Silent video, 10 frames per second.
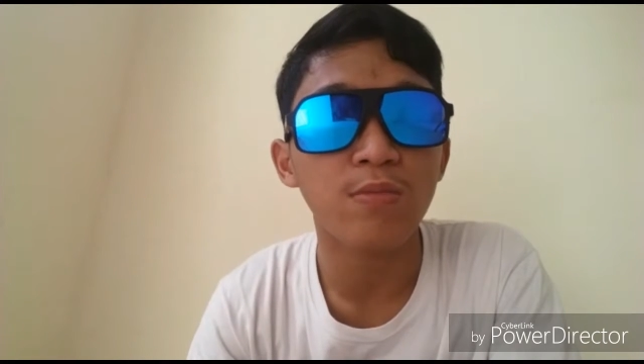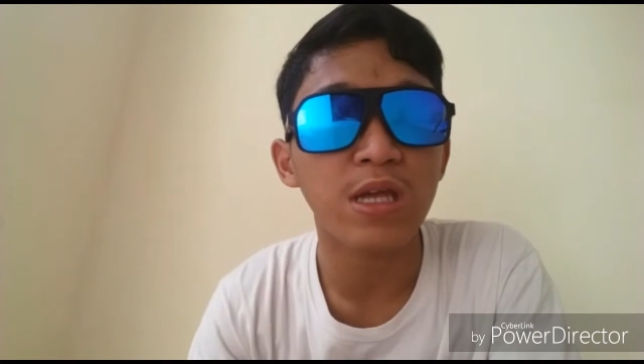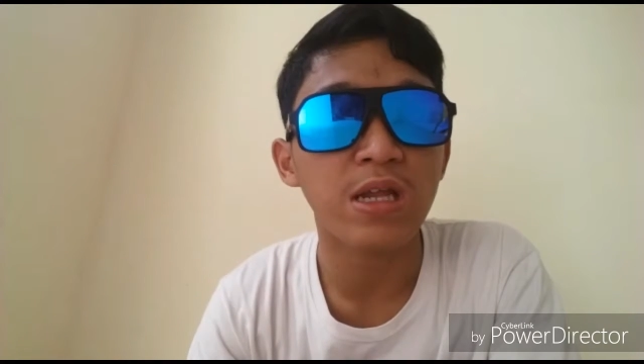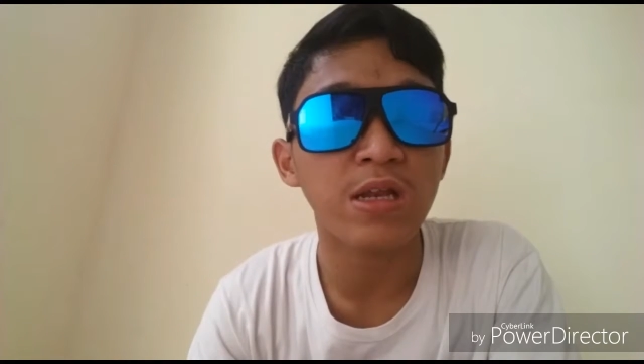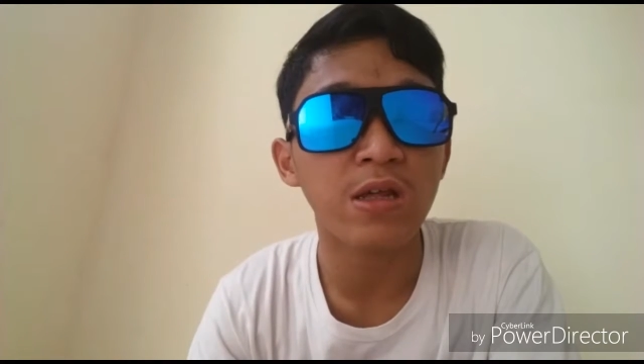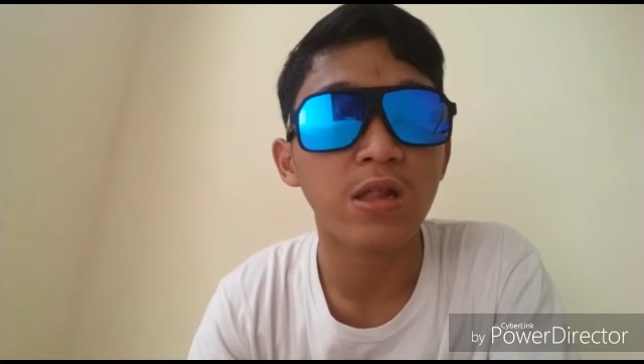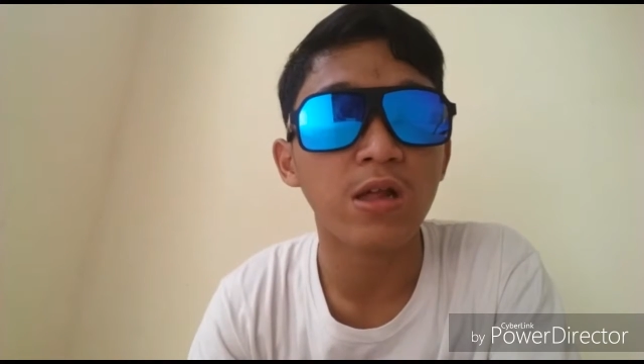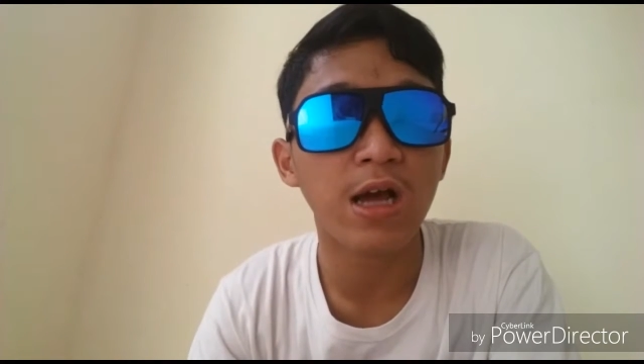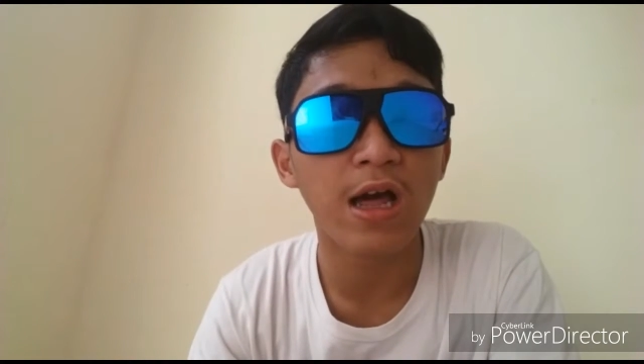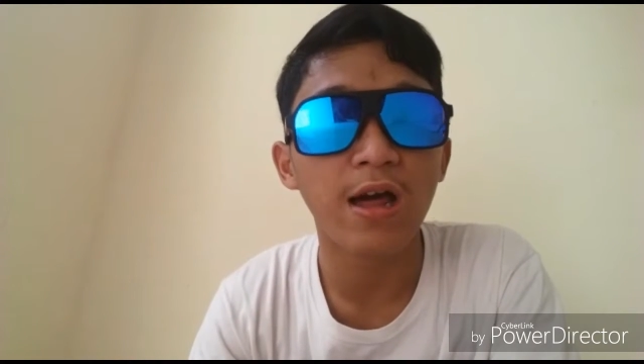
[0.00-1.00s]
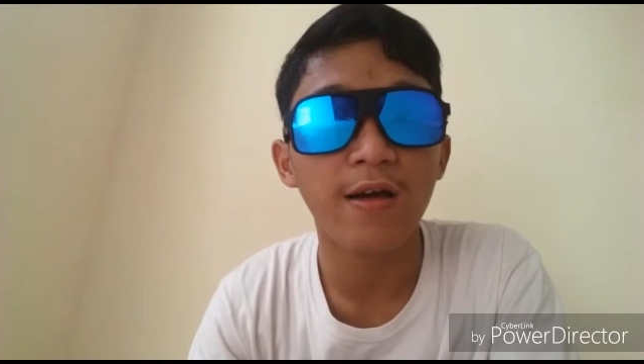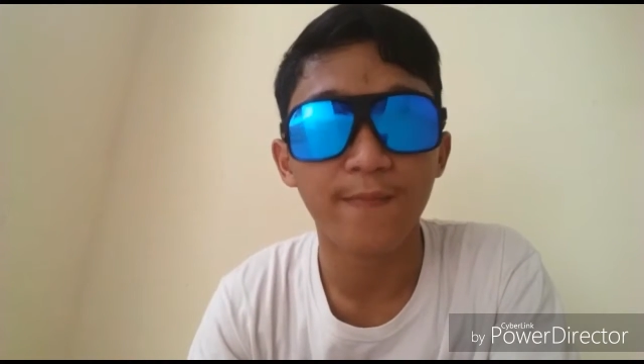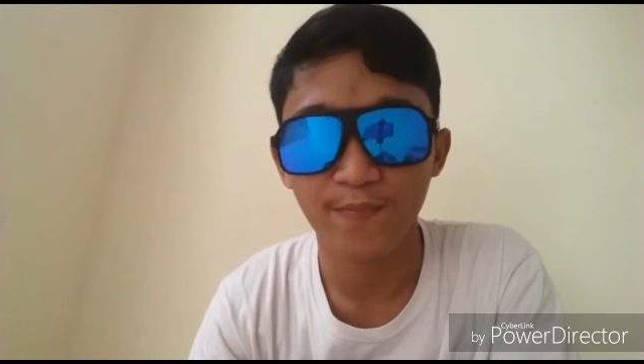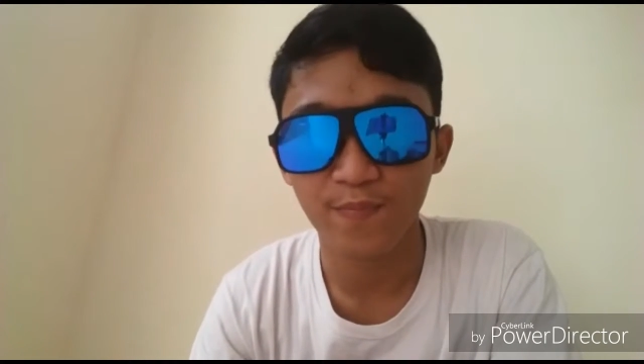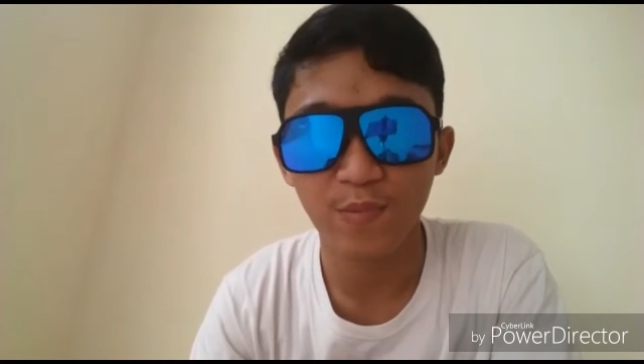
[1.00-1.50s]
Bideska
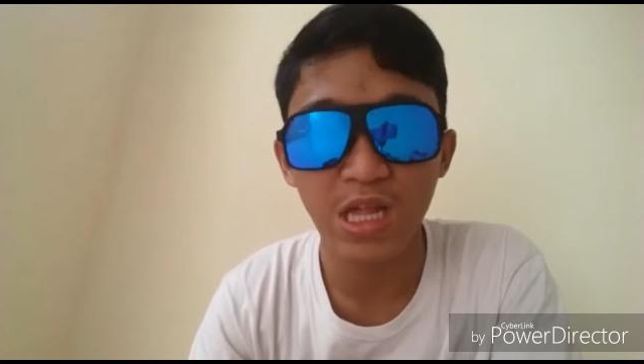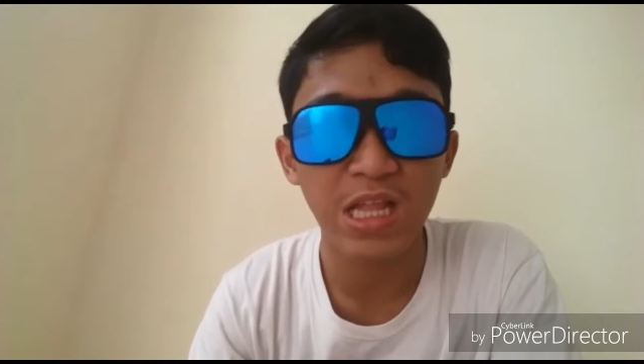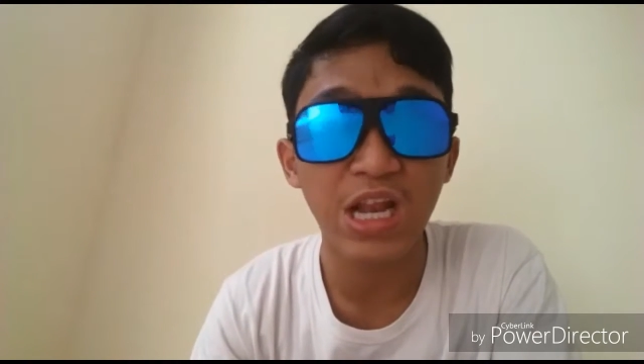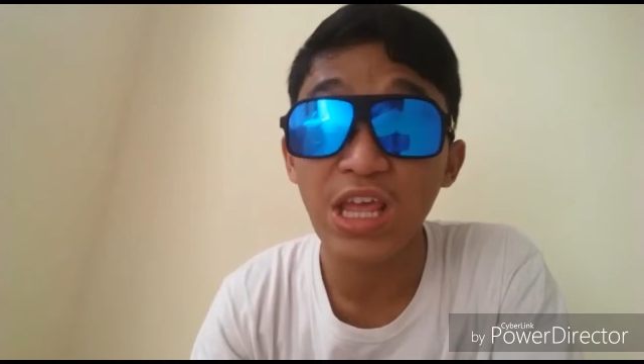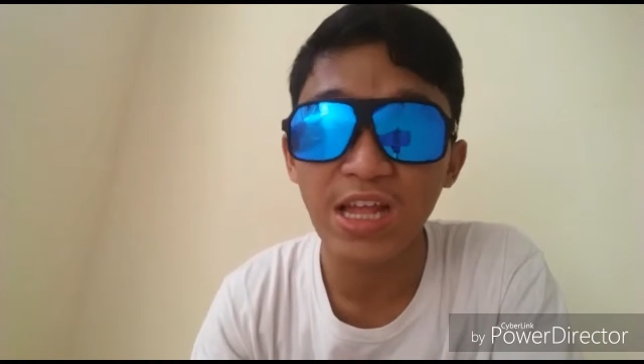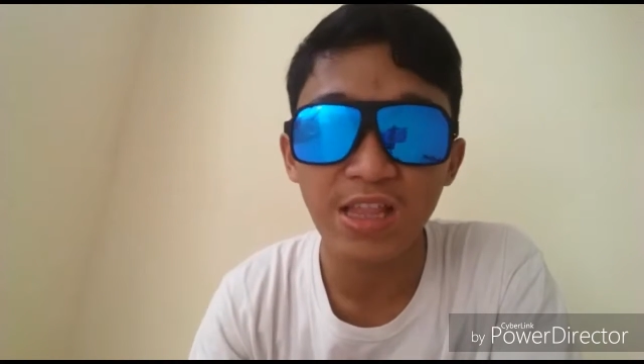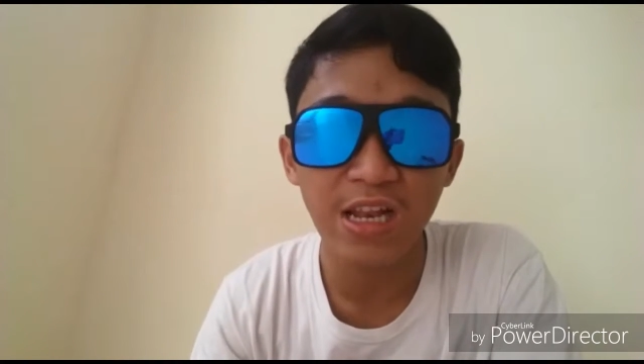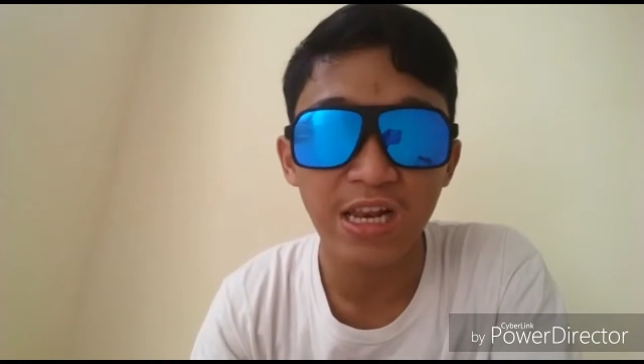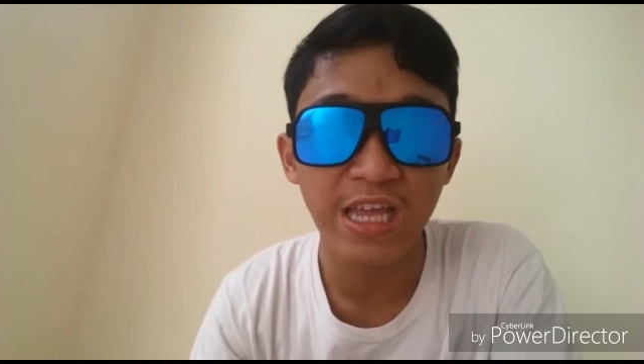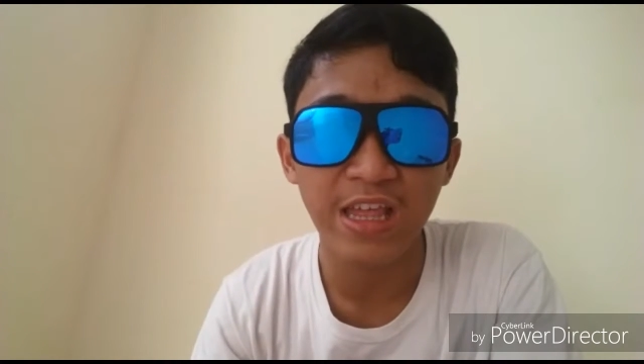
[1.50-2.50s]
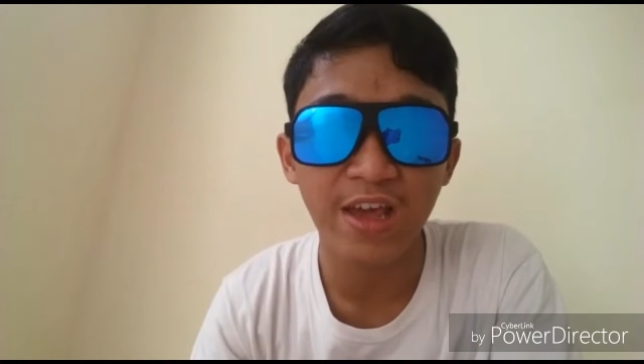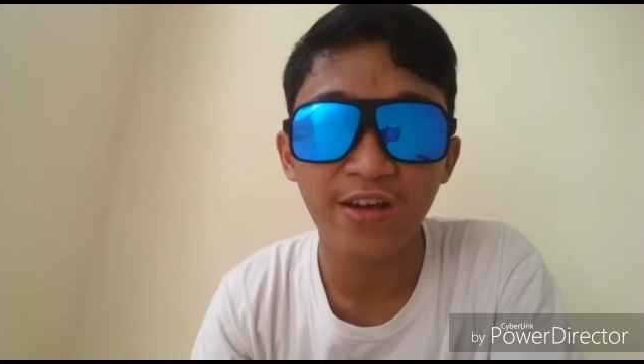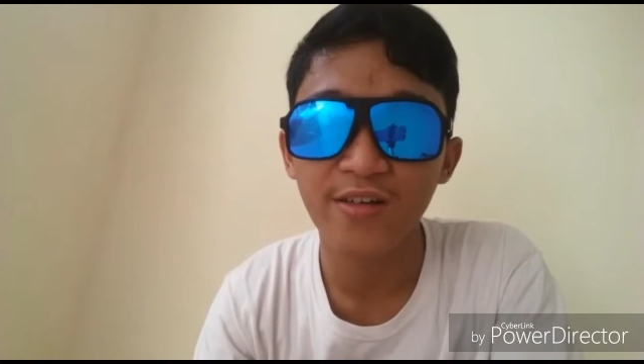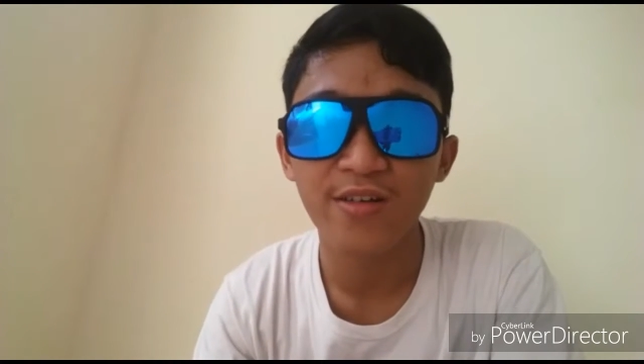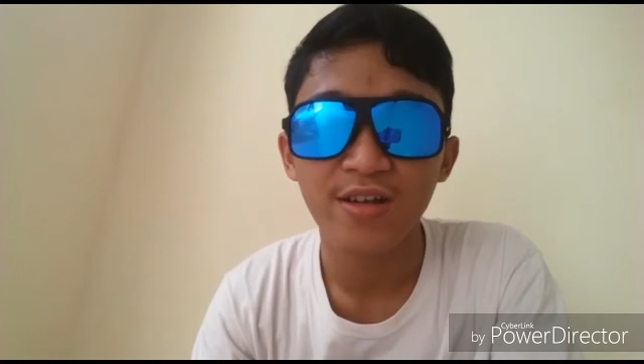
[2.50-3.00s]
bisa dilihat di
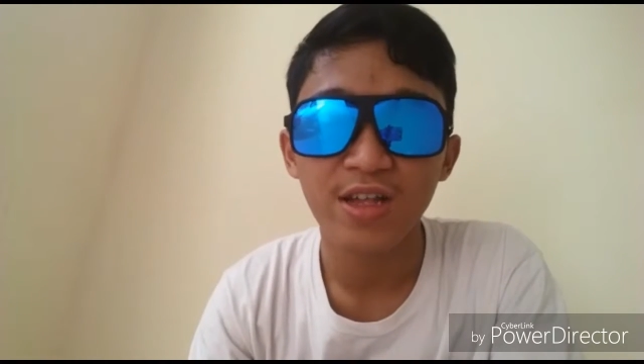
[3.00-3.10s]
linknya